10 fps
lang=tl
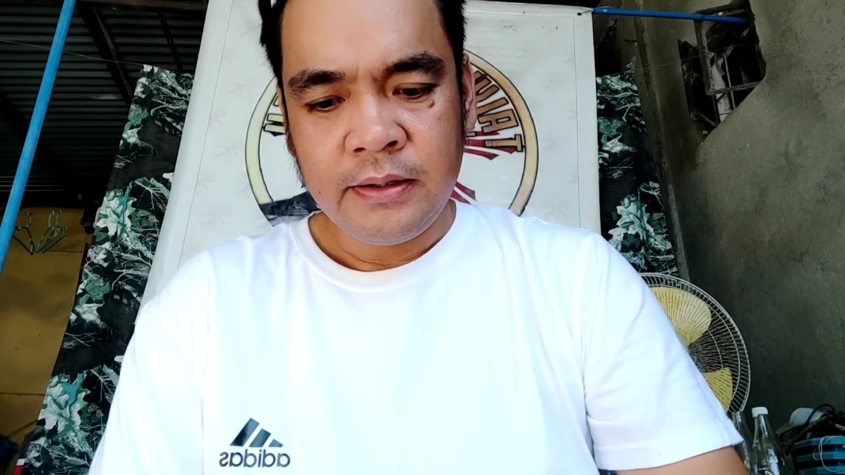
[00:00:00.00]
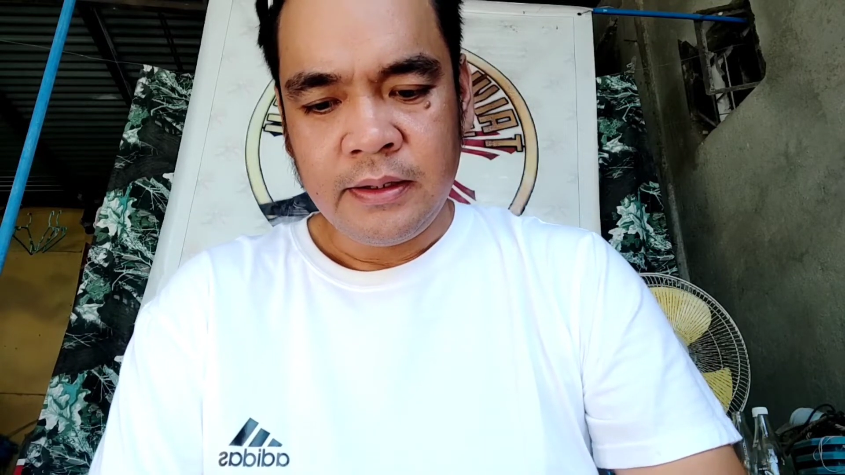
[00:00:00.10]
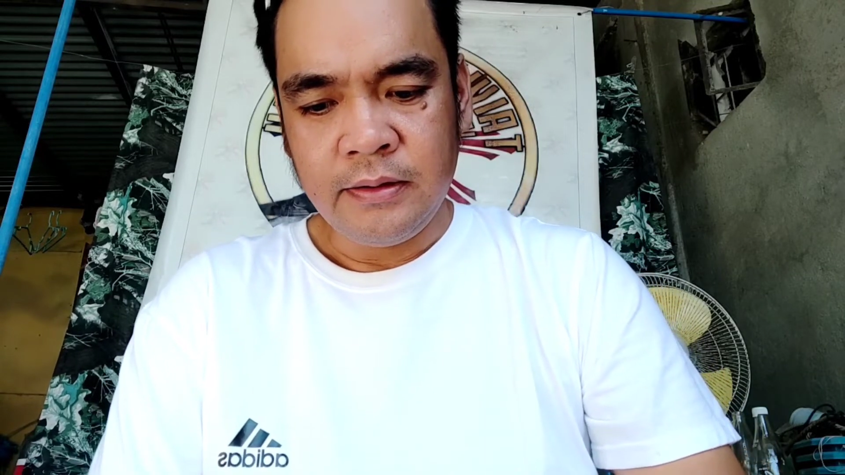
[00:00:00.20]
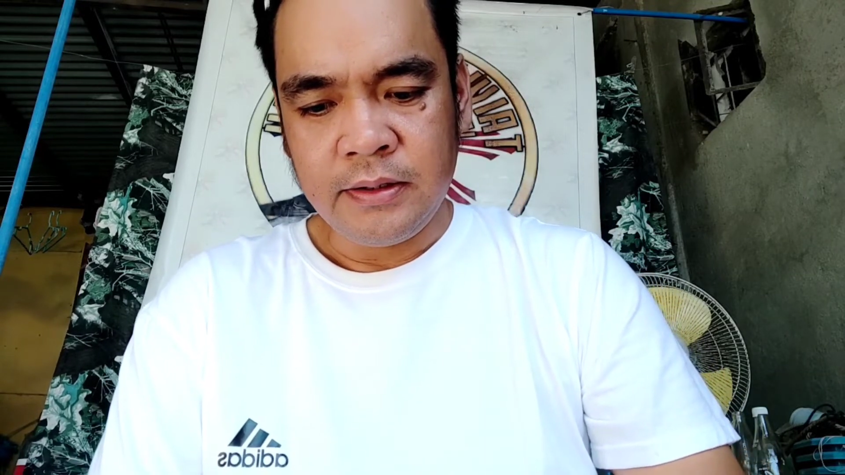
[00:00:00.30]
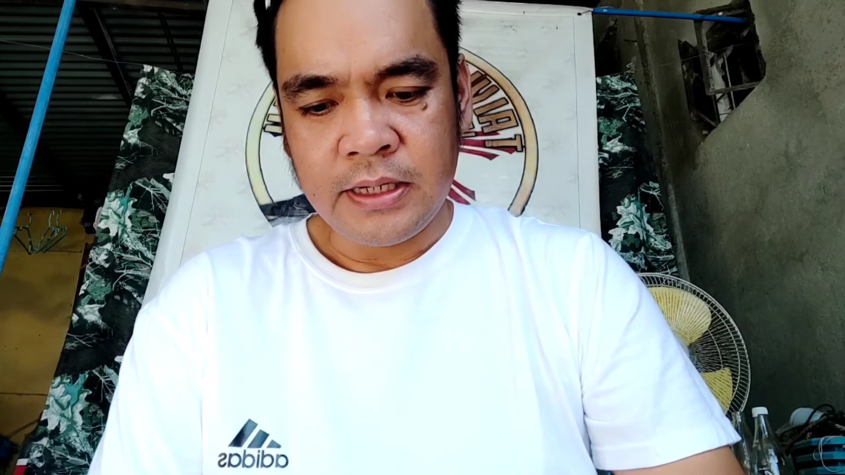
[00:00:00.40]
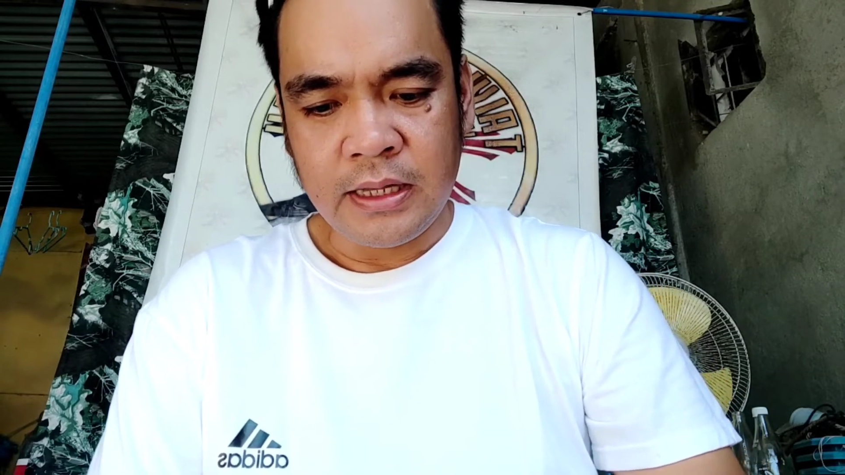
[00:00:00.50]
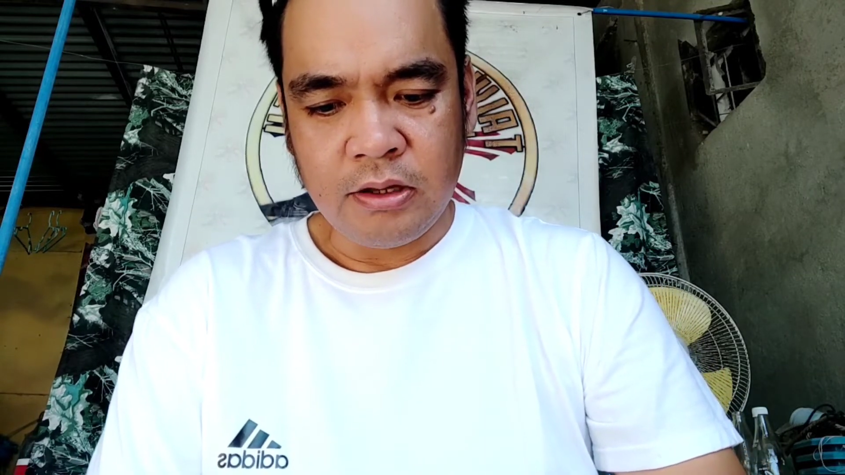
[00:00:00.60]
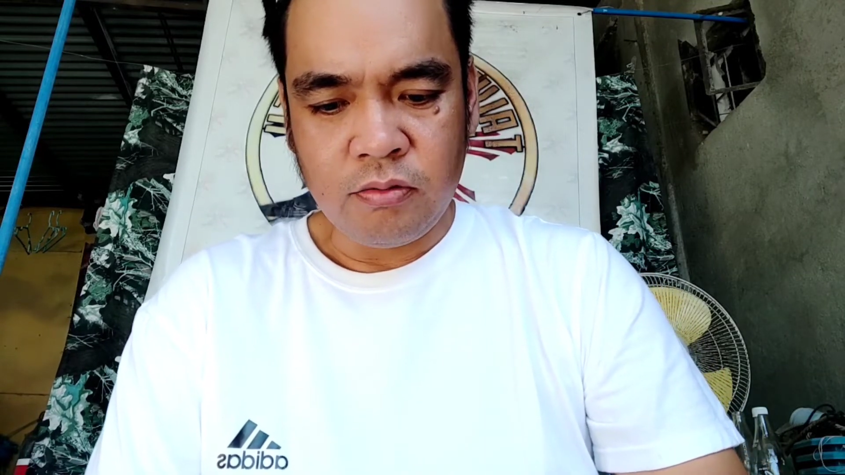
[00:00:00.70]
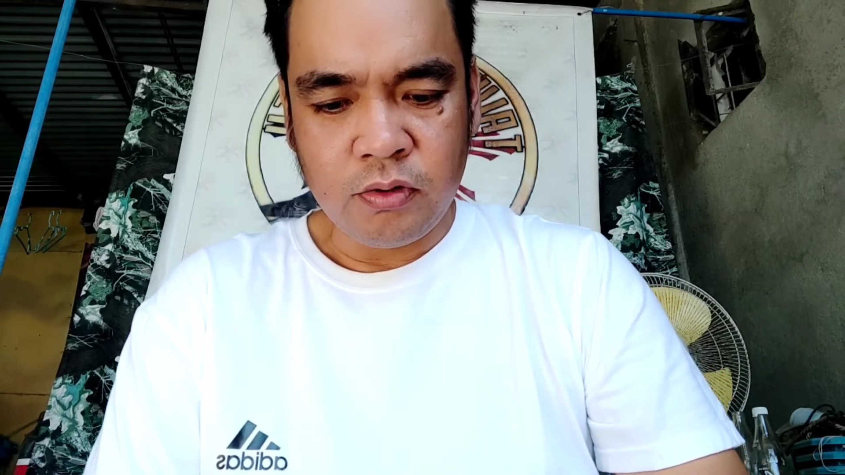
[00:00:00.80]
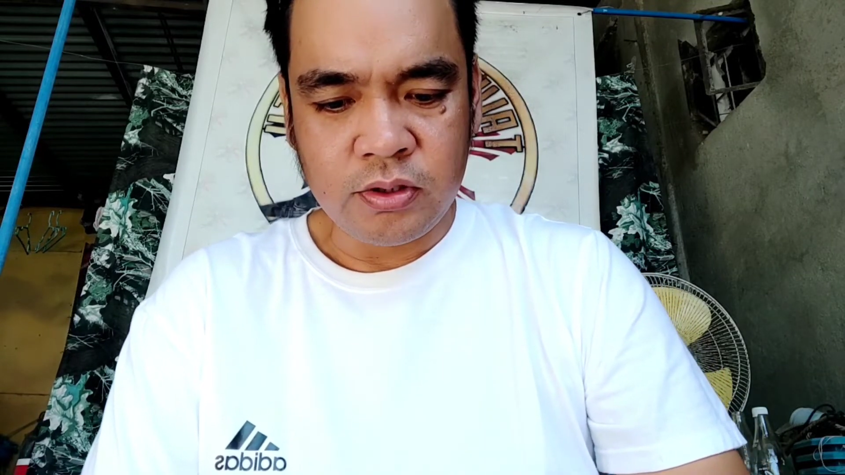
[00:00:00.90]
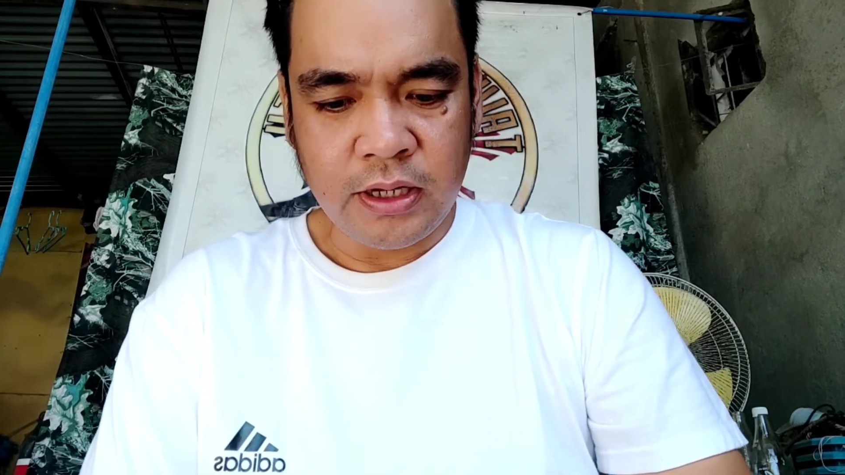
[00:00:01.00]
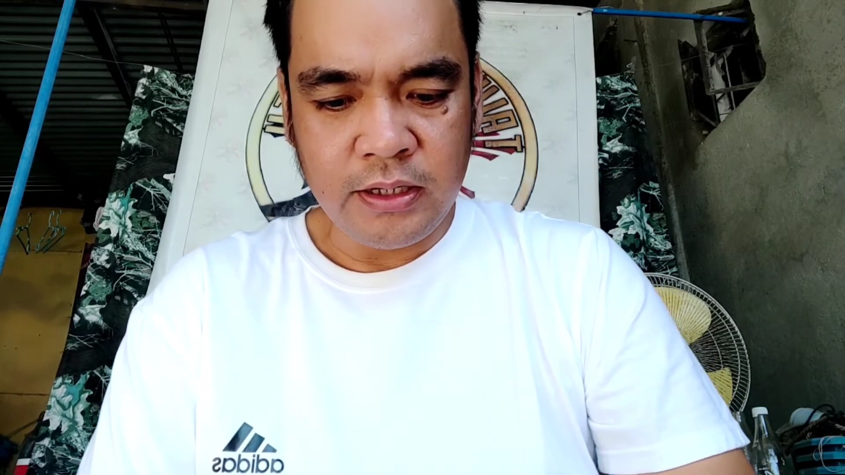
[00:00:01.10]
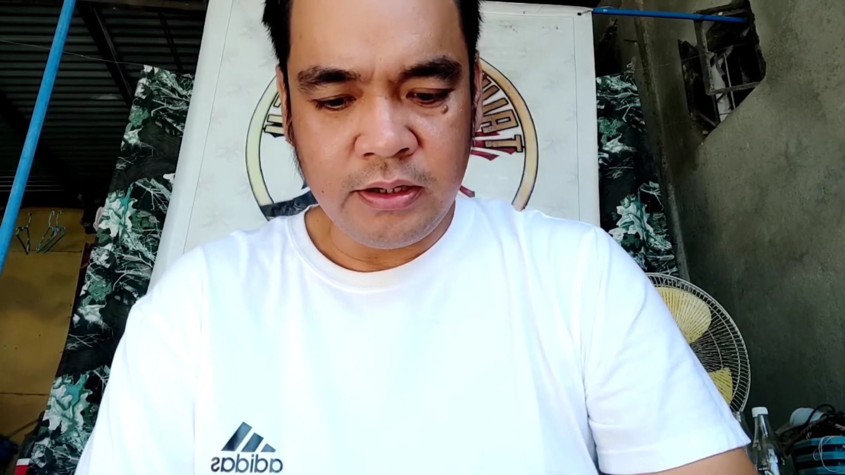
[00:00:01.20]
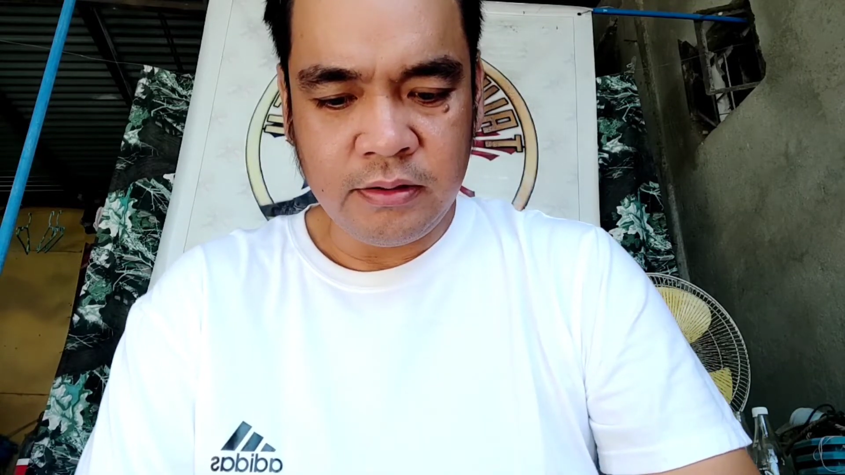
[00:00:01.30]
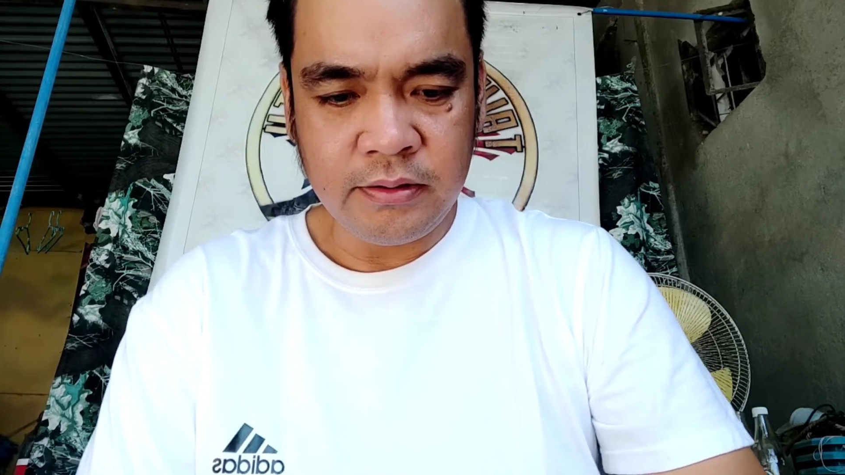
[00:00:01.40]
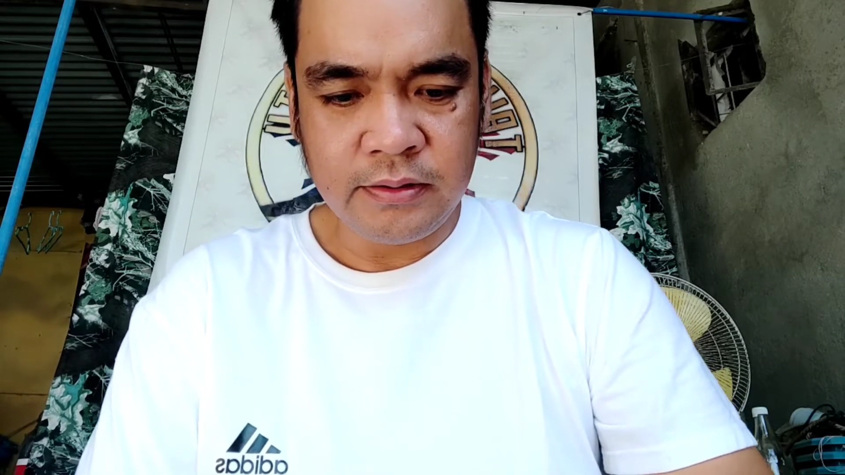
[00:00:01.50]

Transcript: Yun, shoutout po sa inyo.